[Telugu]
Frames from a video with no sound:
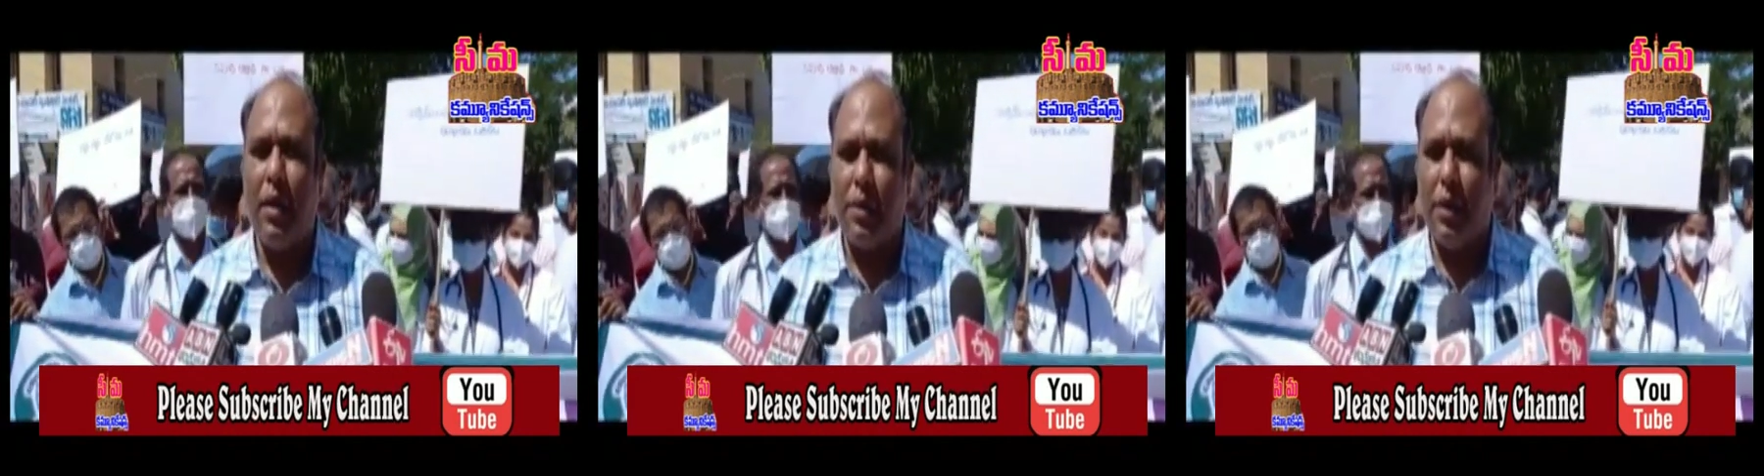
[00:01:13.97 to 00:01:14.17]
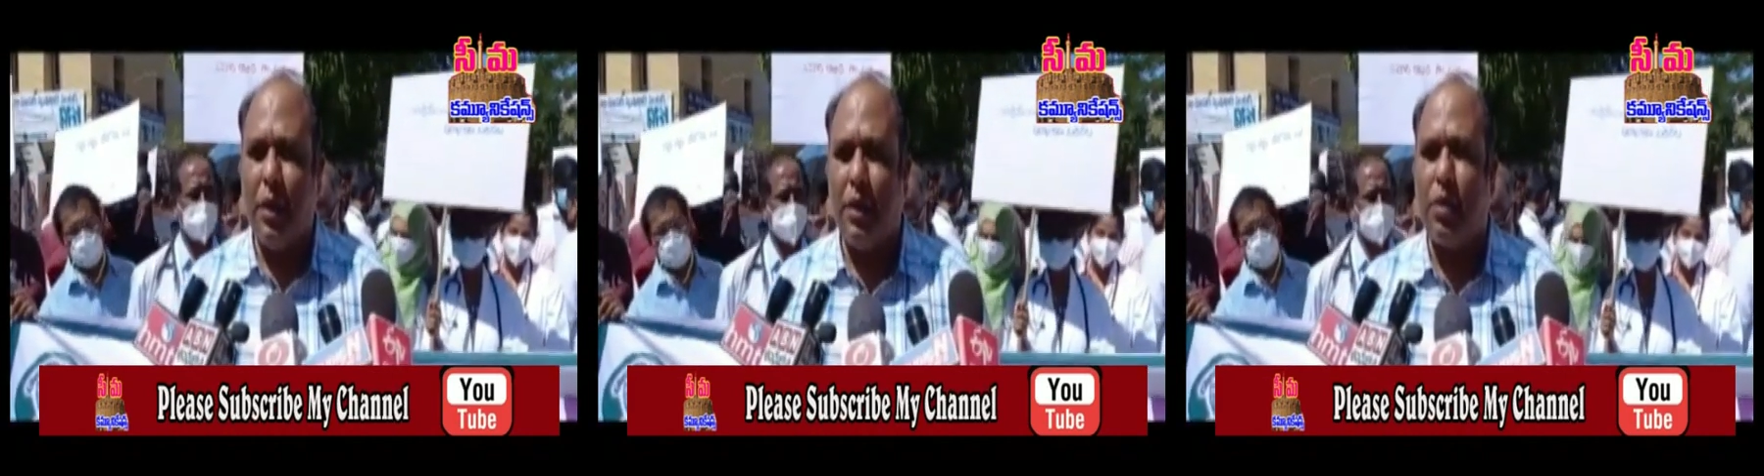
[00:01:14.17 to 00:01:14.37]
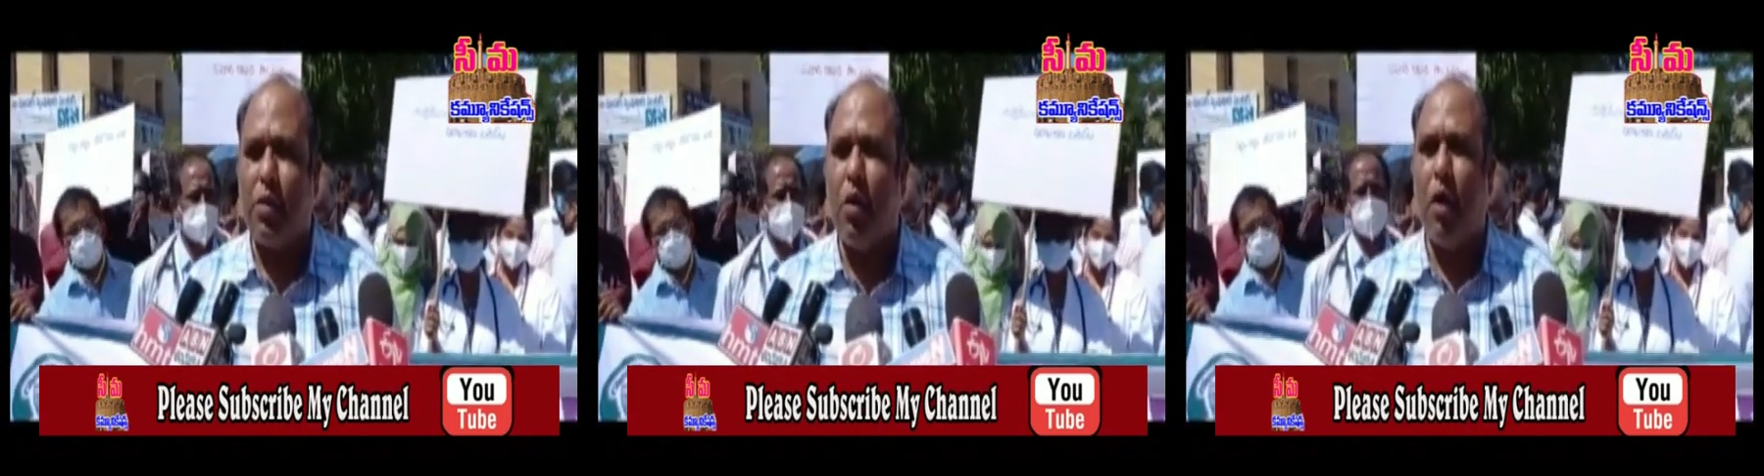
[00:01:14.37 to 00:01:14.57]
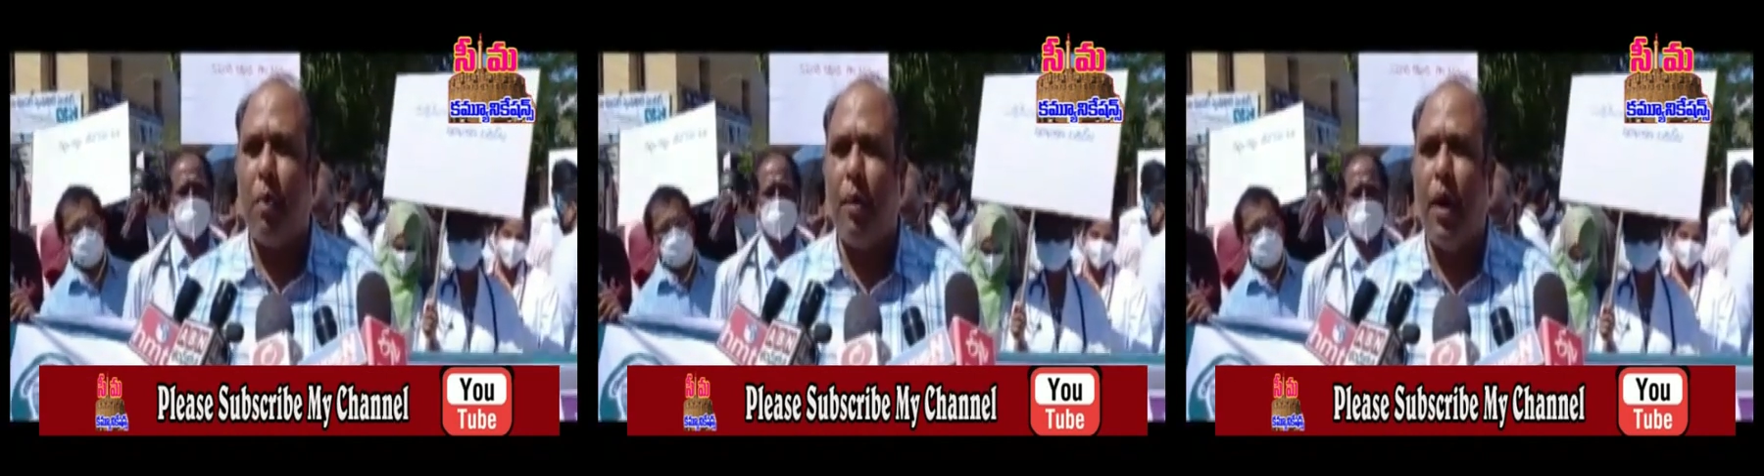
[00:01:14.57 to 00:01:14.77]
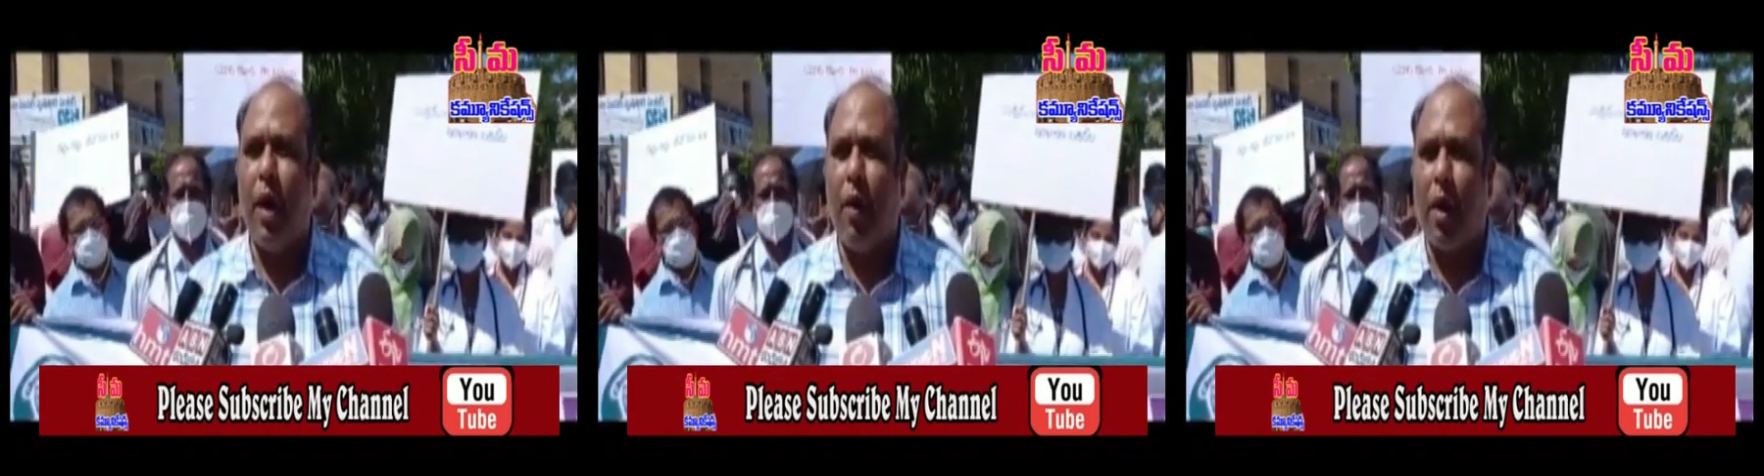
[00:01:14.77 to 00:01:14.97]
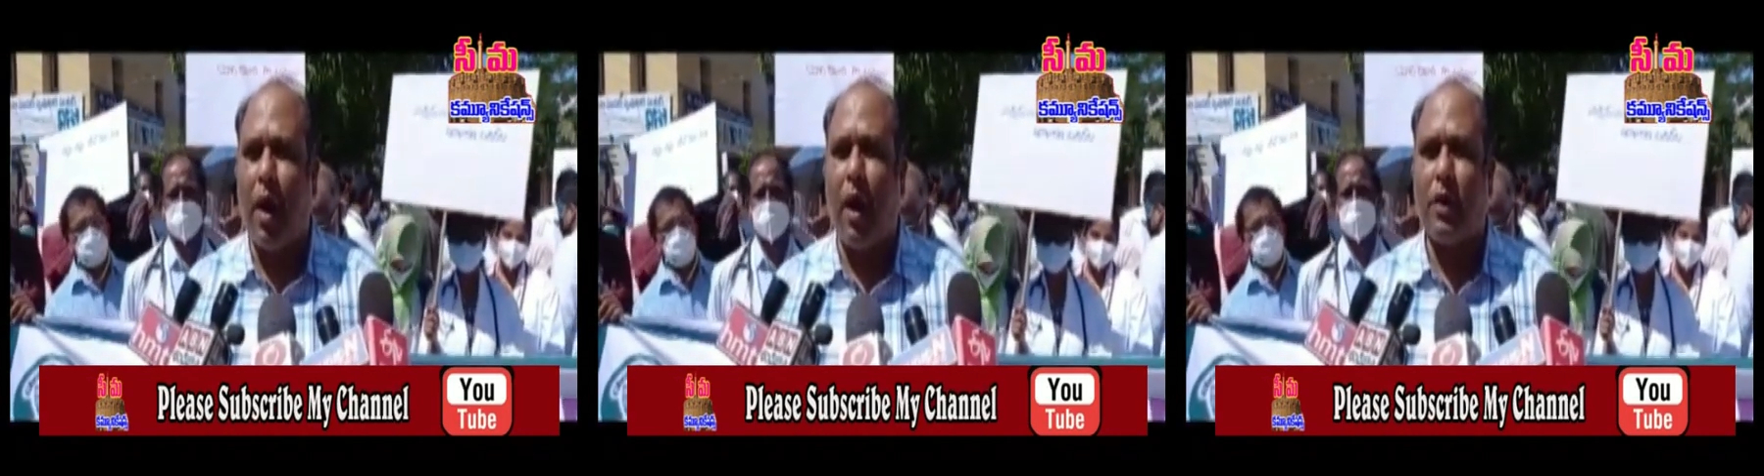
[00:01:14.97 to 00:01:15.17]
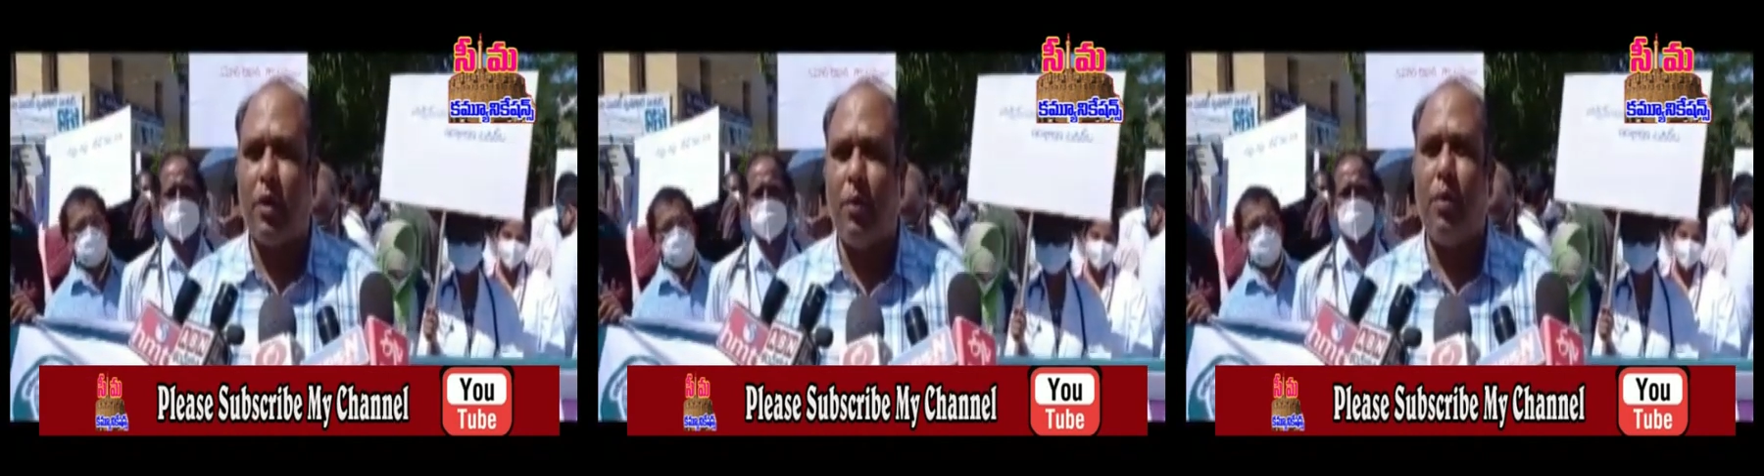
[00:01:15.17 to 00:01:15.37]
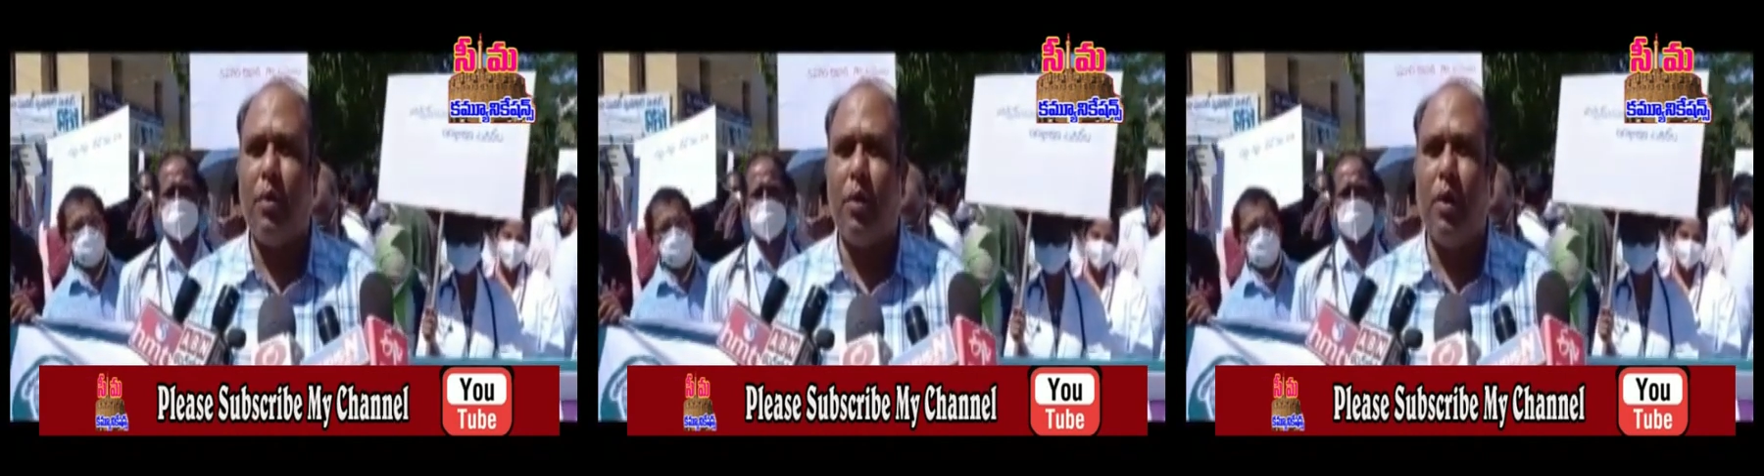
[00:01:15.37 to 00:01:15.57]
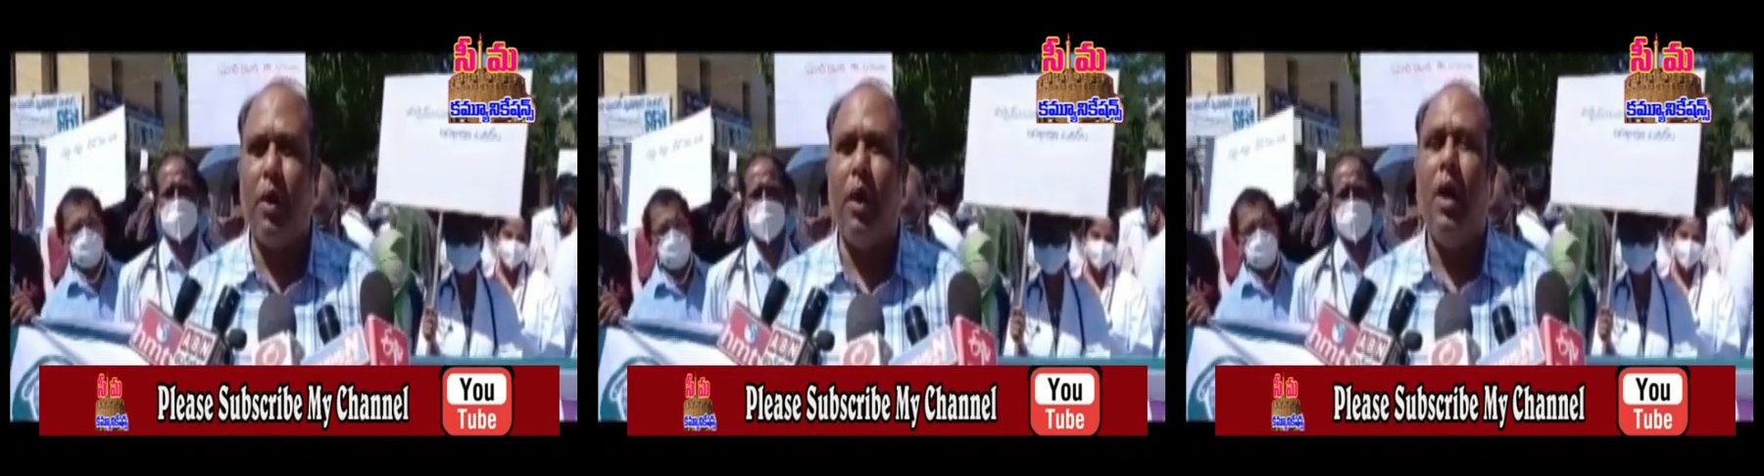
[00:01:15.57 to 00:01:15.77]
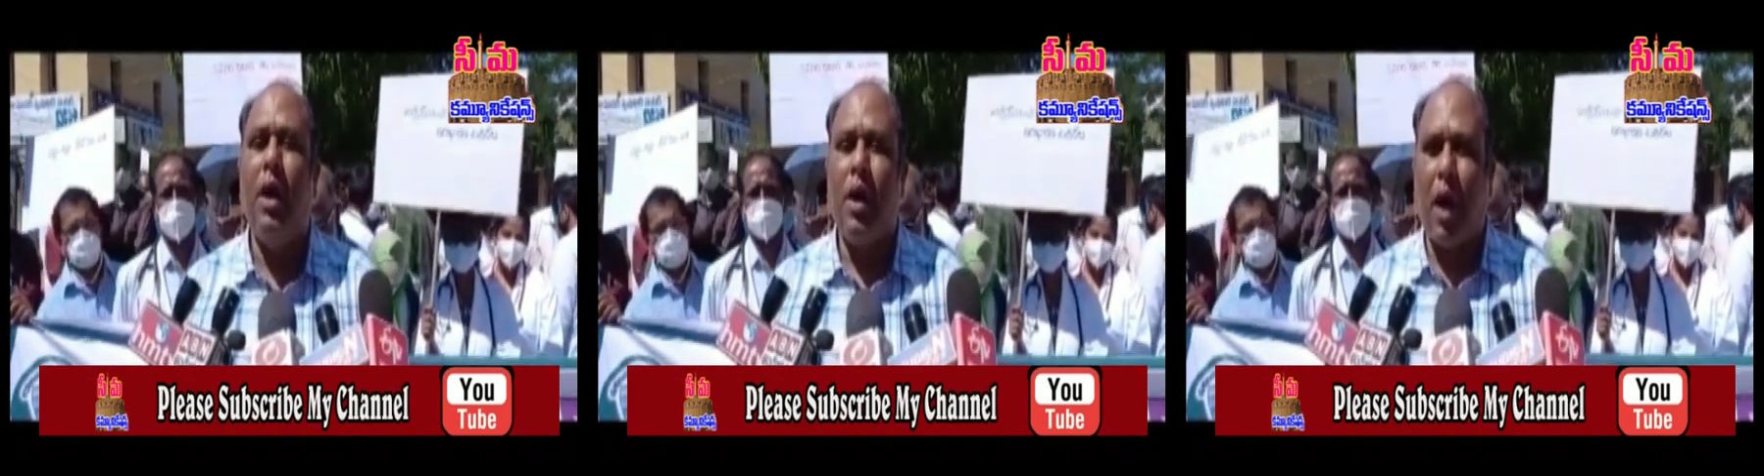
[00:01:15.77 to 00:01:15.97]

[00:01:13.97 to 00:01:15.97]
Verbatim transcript: సీట్స్ కోల్పోయే అవకాశం ఉంటుంది